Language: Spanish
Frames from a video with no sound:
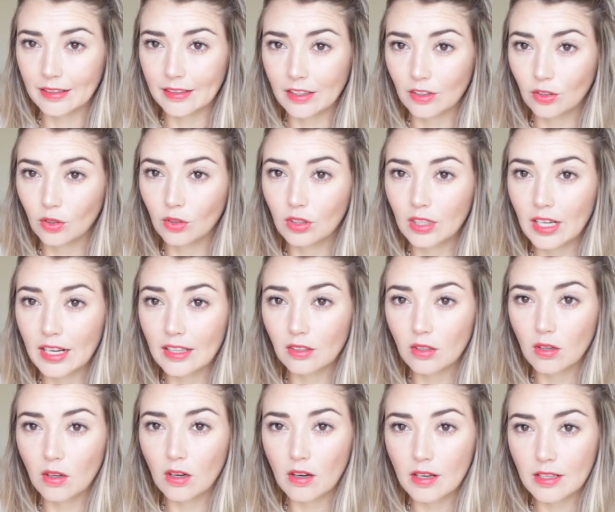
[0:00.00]
es que son tres
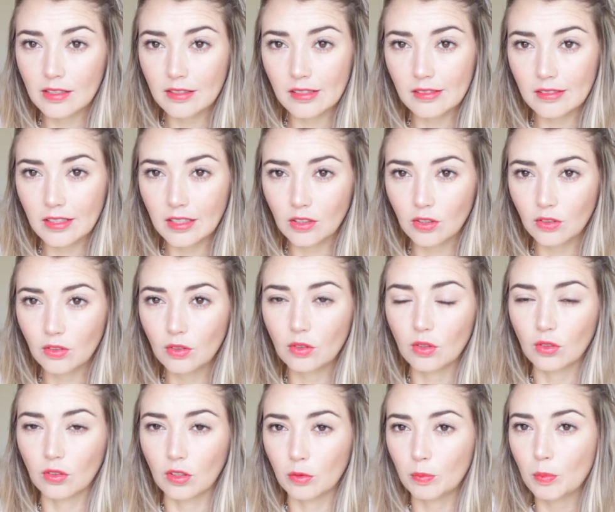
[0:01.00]
colores distintos,
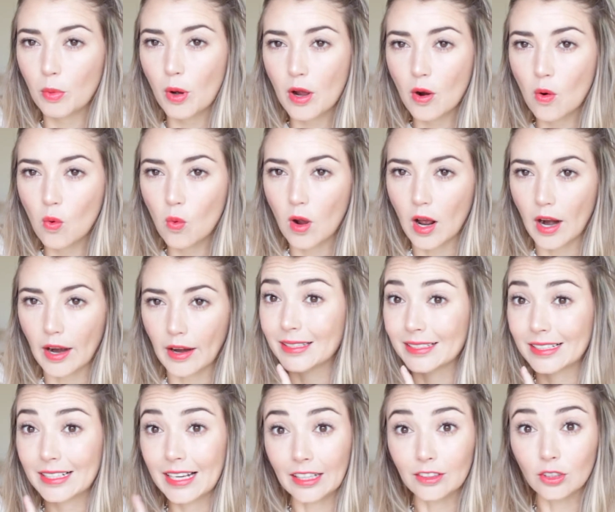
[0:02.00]
entonces pueden jugar
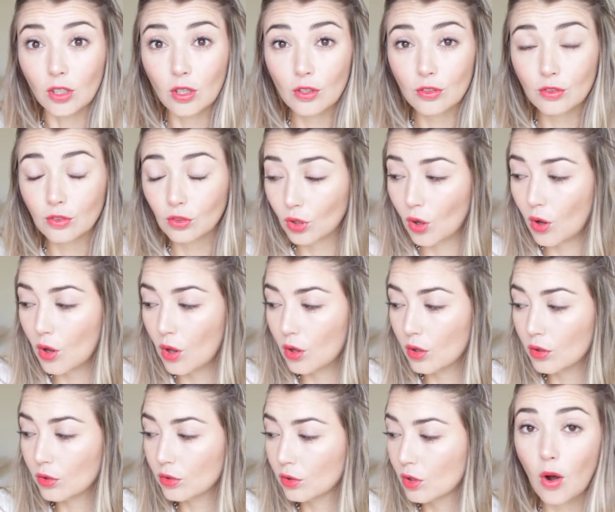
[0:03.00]
mezclándolos
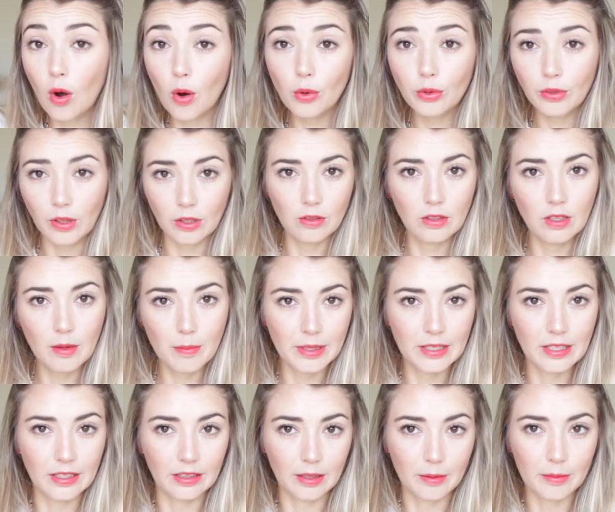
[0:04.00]
todos o usando
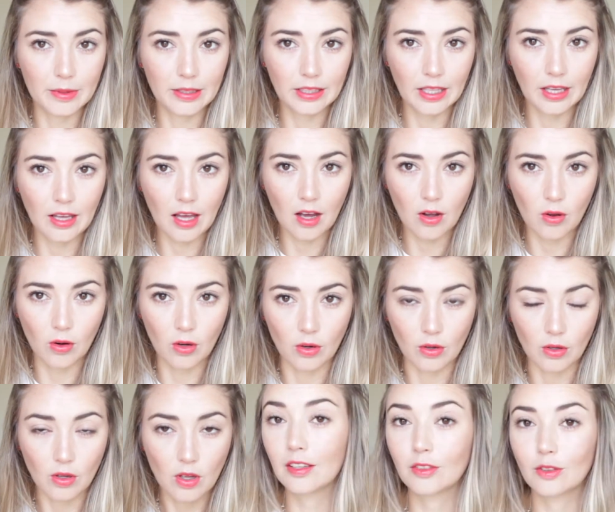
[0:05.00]
independientemente cada
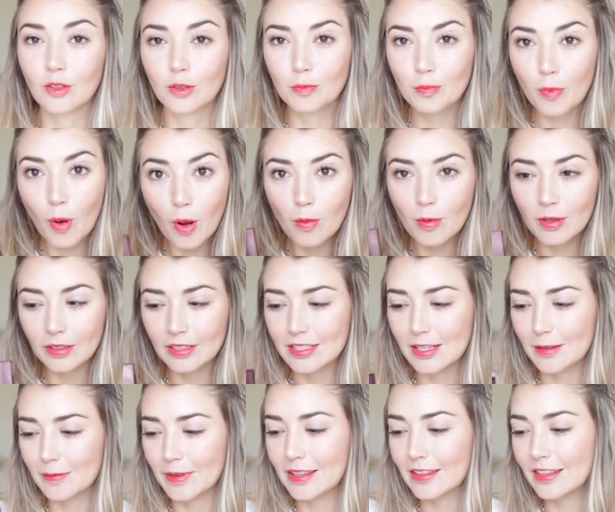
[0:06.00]
color. Estos polvos se
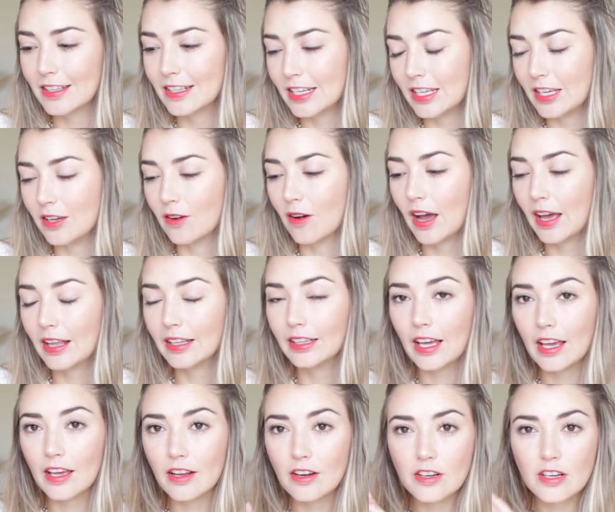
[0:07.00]
llaman The Neo
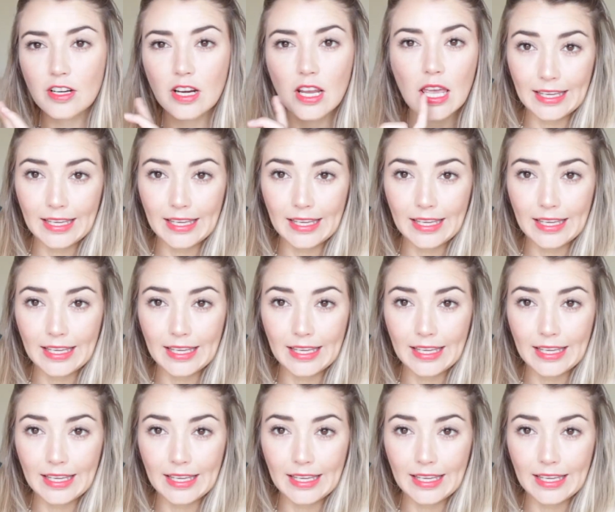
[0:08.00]
Highlighter